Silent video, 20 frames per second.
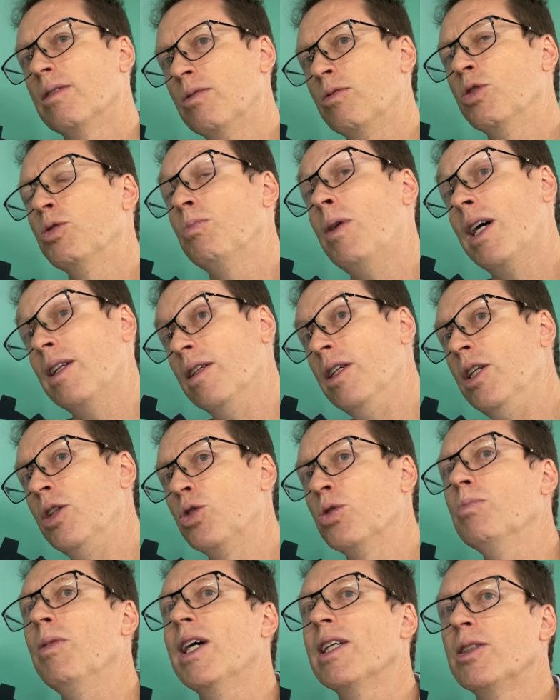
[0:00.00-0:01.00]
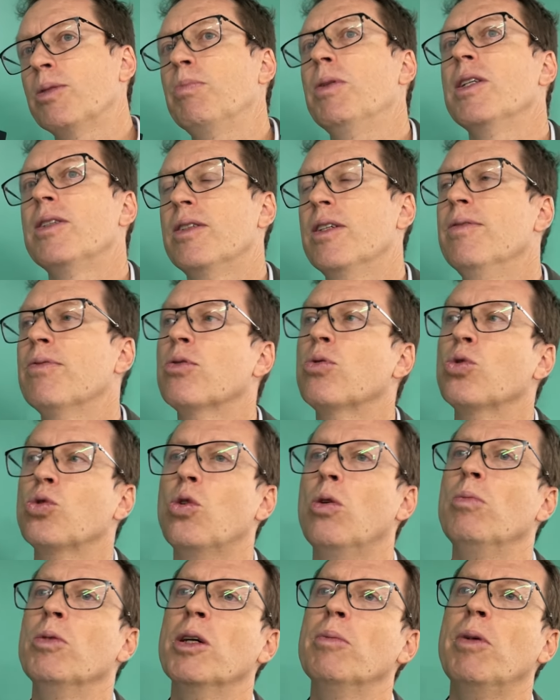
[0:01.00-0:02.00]
os manejos mais específicos
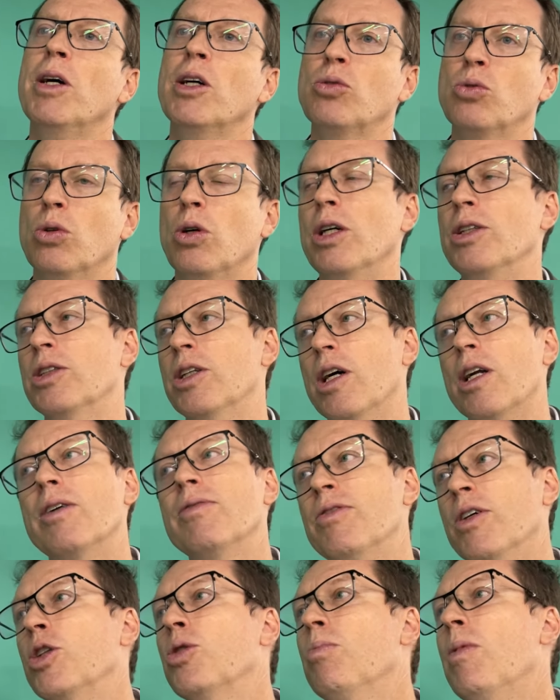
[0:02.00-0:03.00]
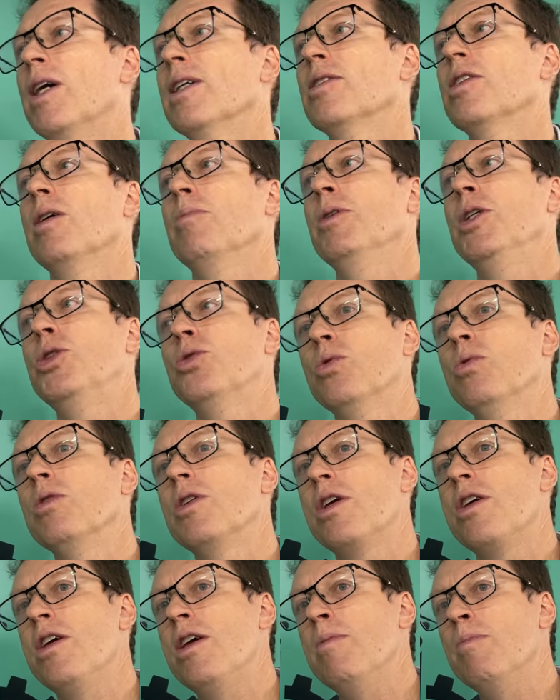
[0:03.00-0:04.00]
como nematóide, que era feito basicamente com
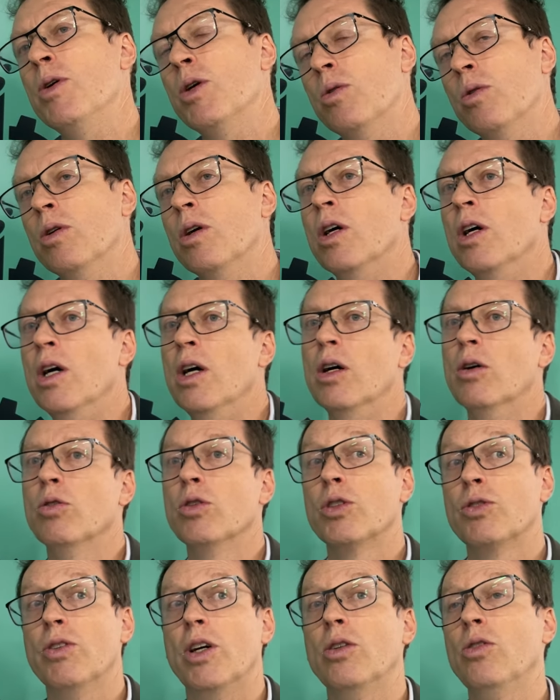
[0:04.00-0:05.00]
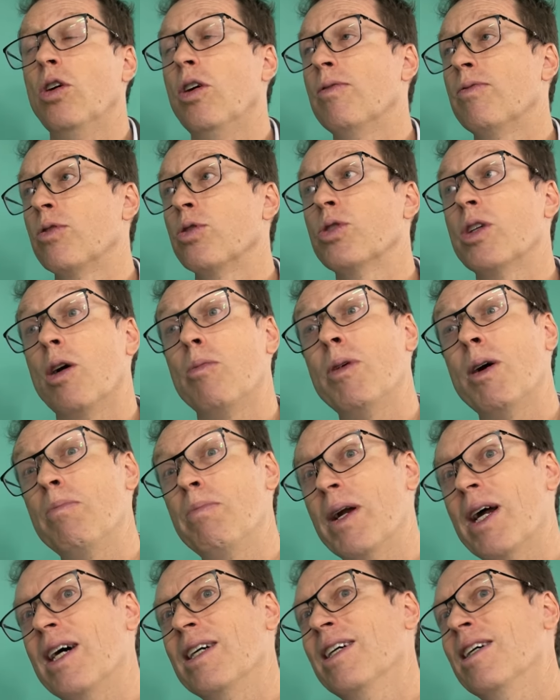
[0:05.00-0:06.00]
químico, o esfenófilos, que é uma
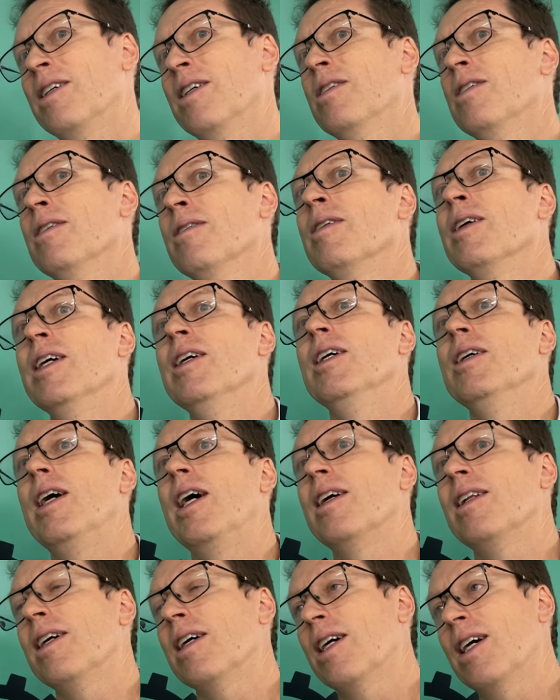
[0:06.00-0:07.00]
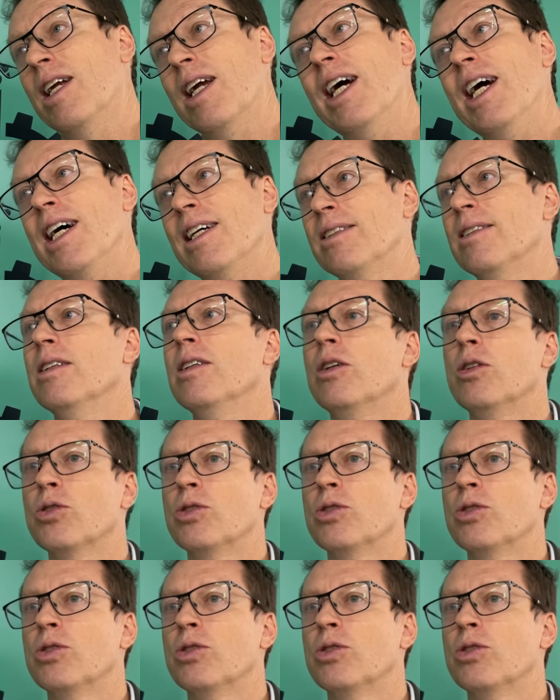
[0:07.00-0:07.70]
praga que ela cresce, né?